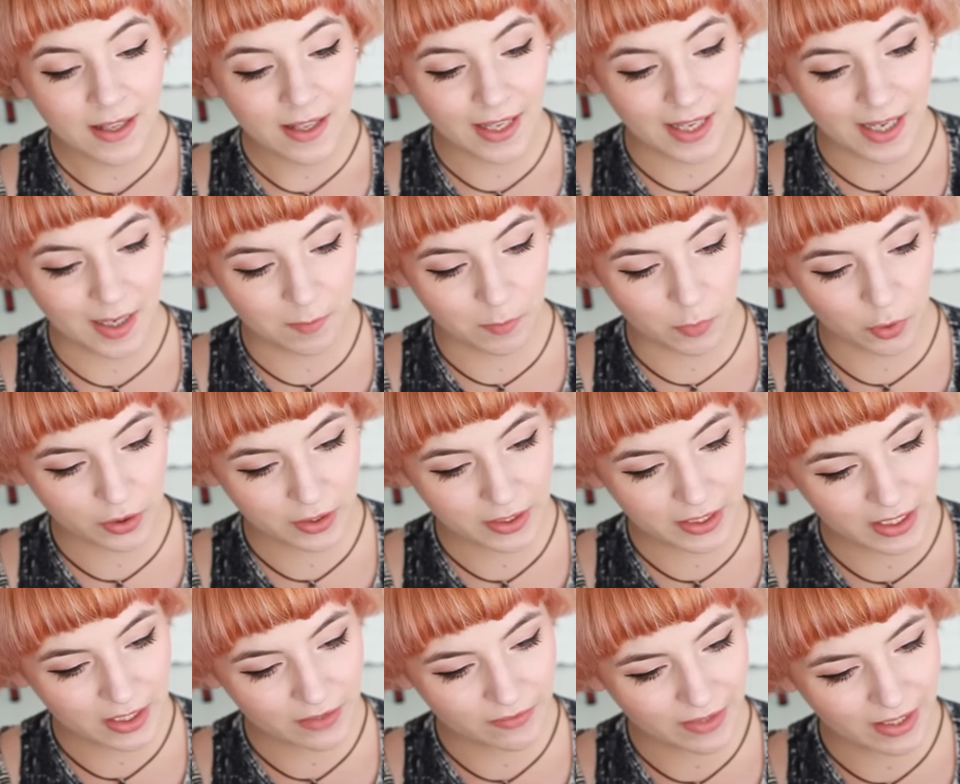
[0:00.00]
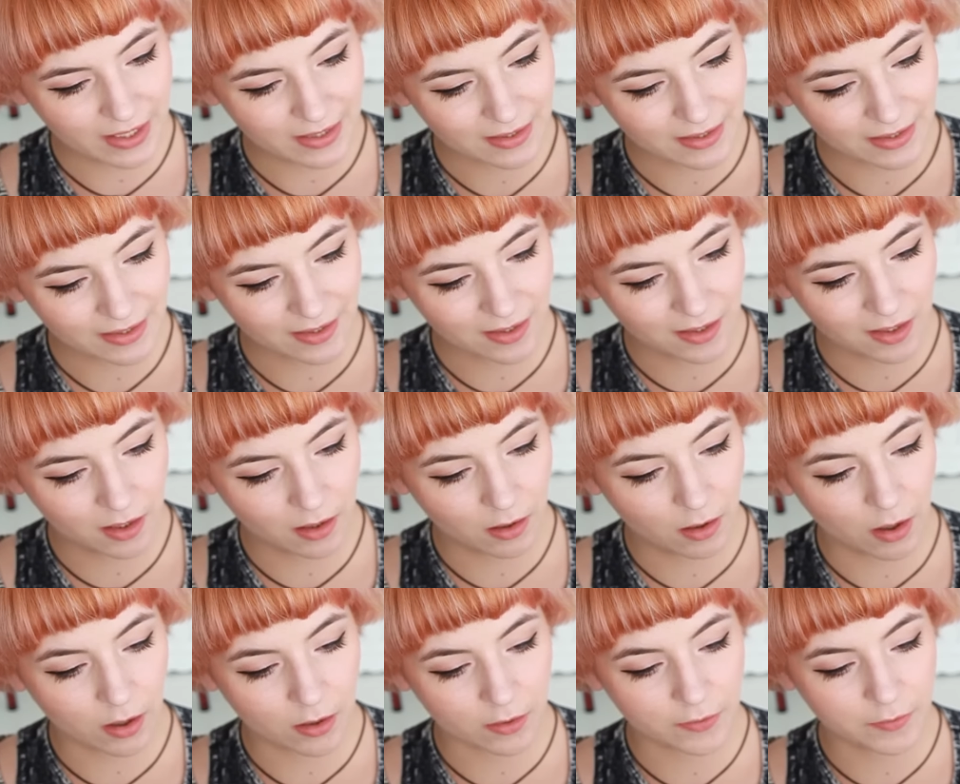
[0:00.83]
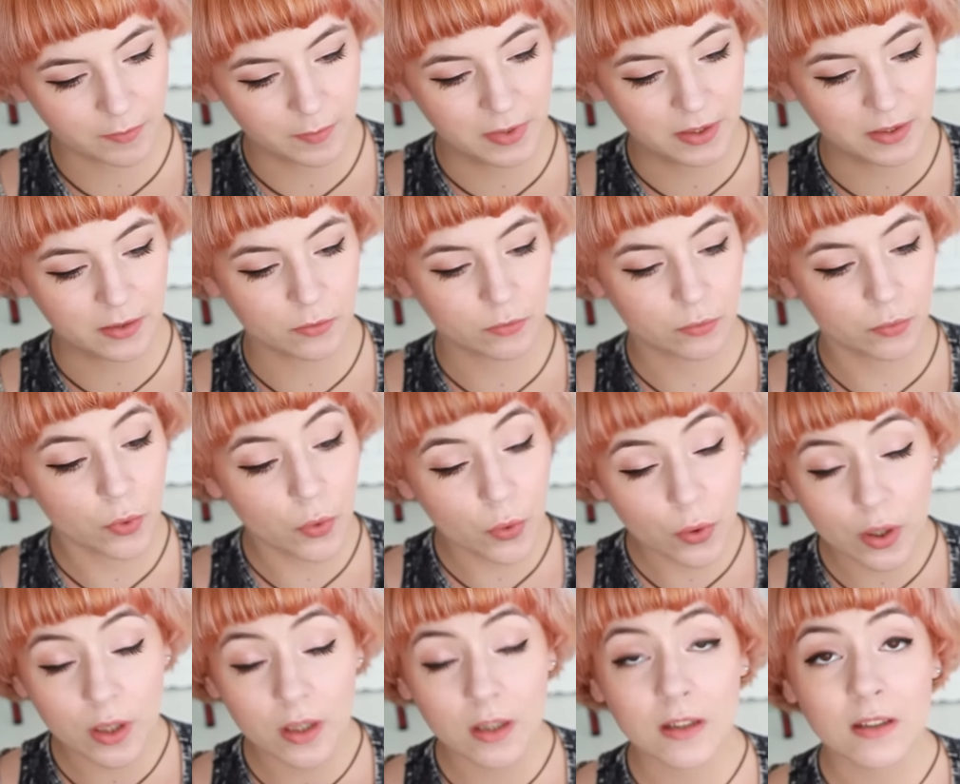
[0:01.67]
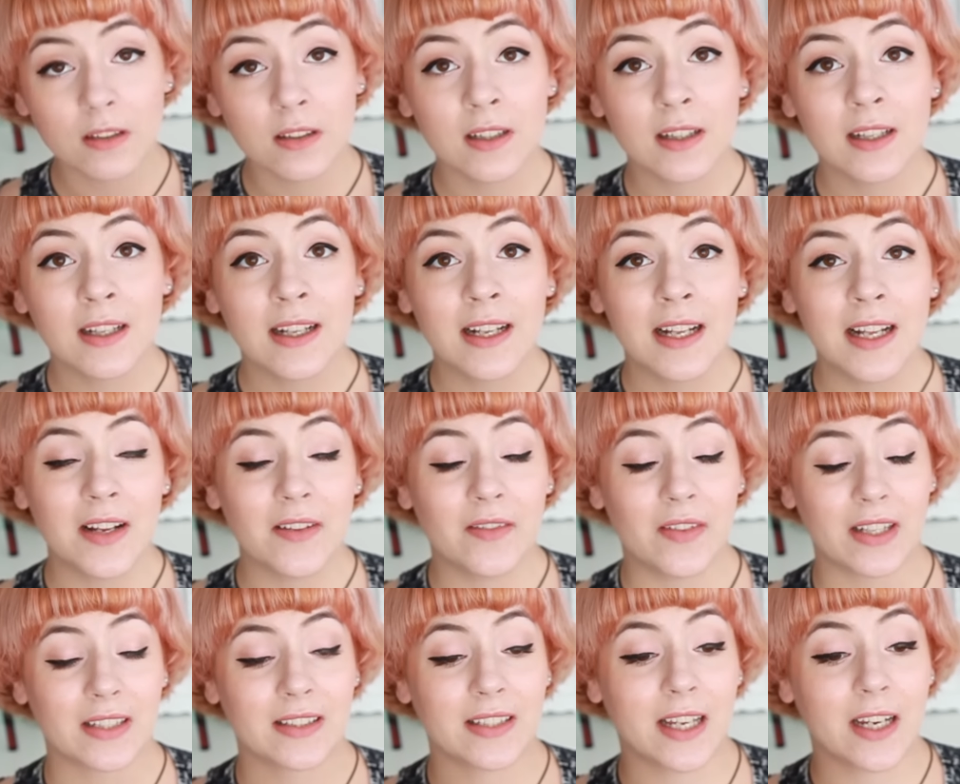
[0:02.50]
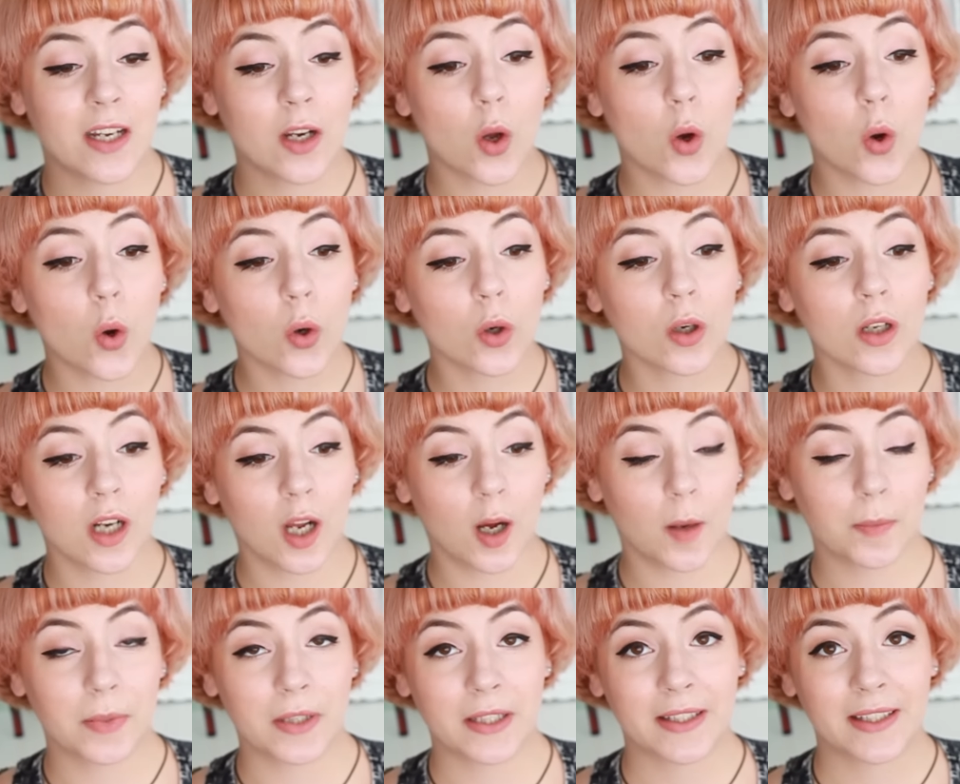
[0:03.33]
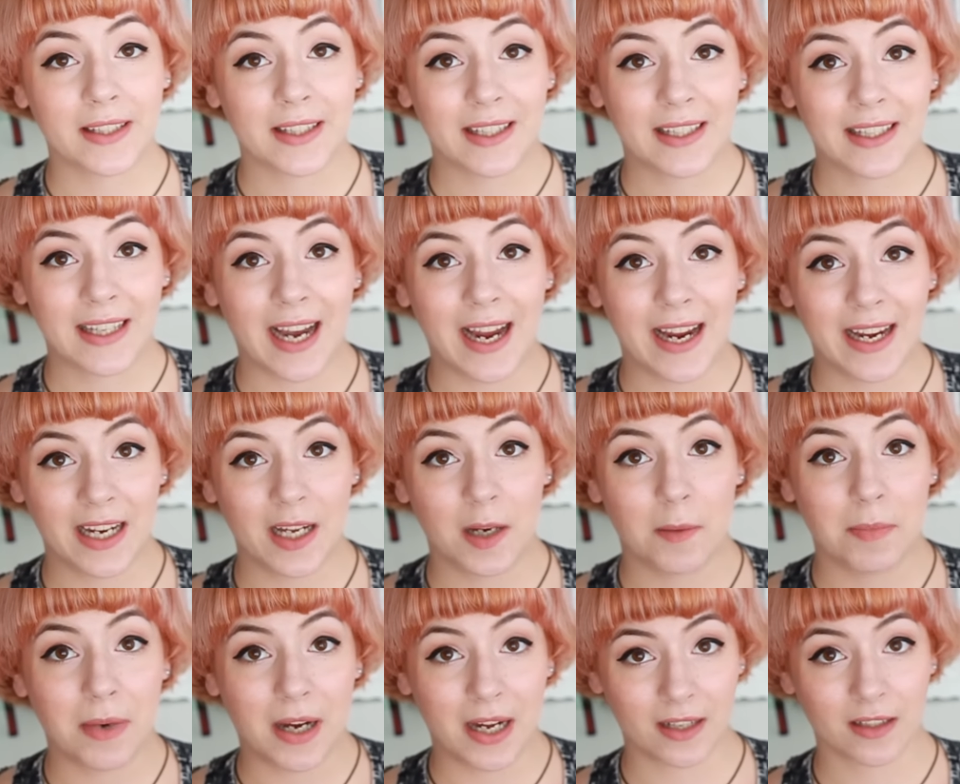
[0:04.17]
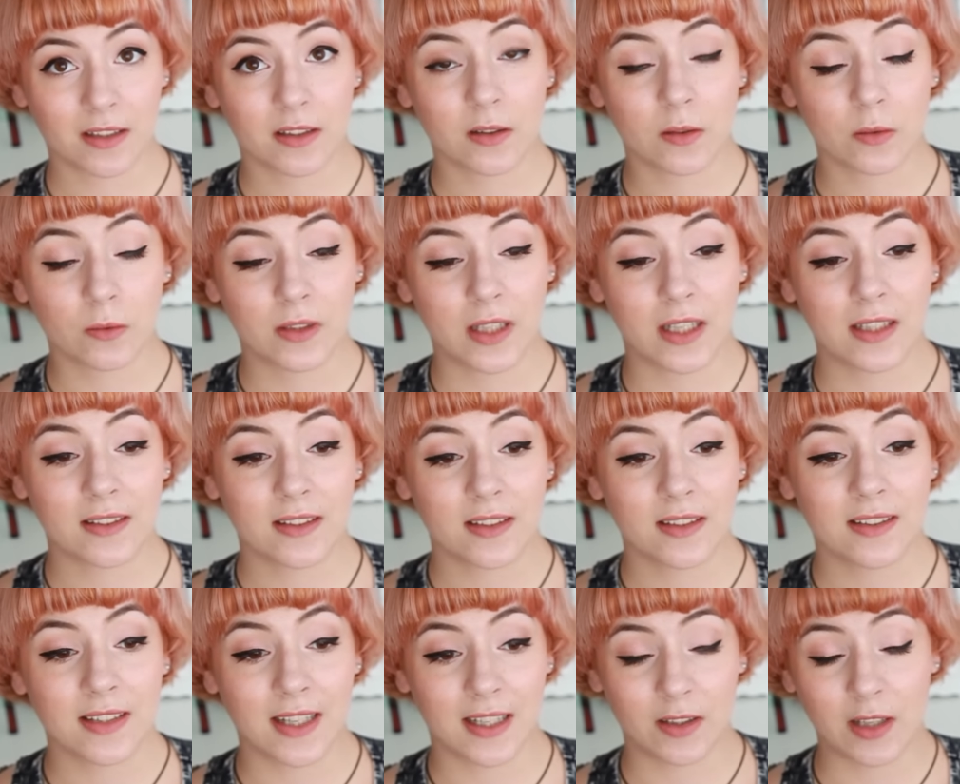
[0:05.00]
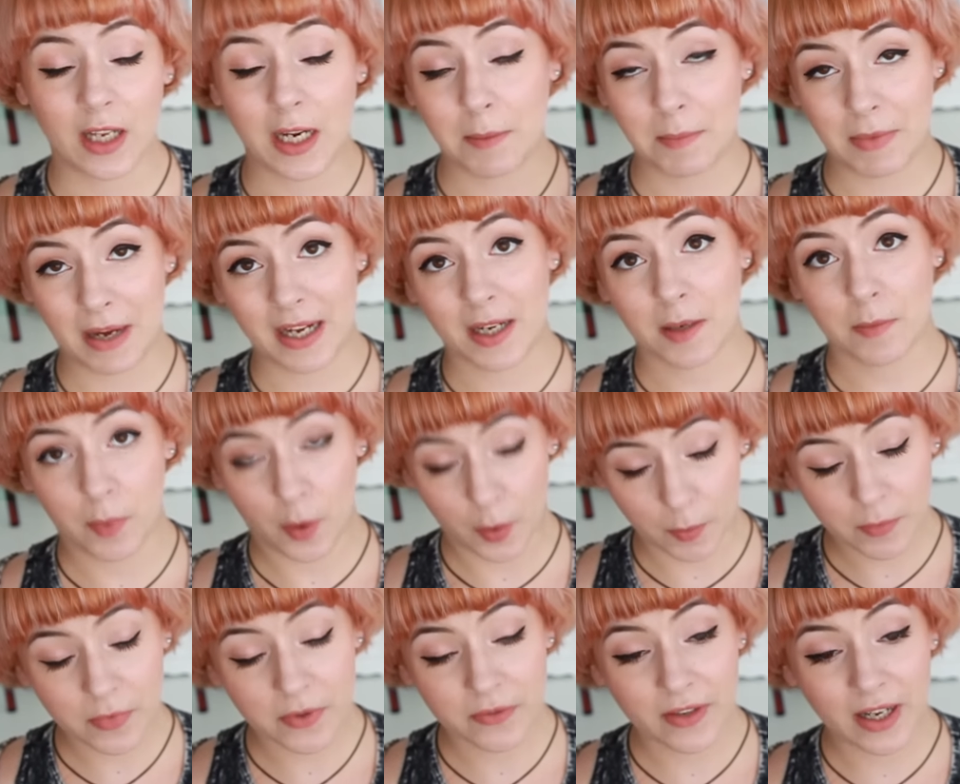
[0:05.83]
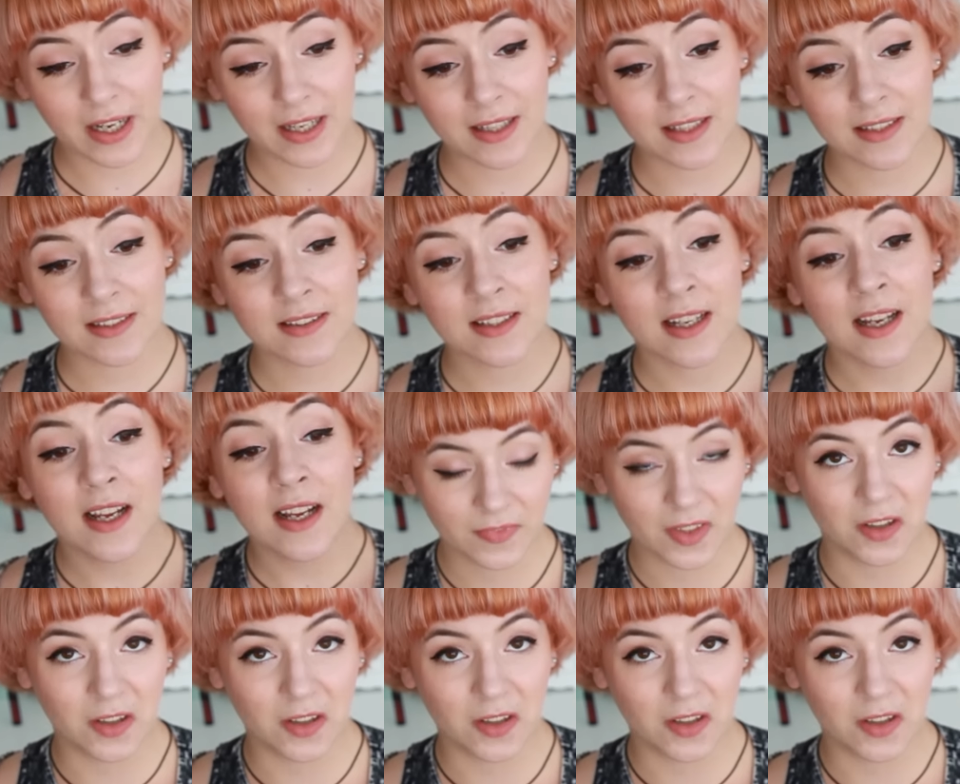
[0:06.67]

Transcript: Ähm, und hier war drin Lord of Misrule, was ein unglaublich geiler Badezusatz ist. Also eine Badebombe war das.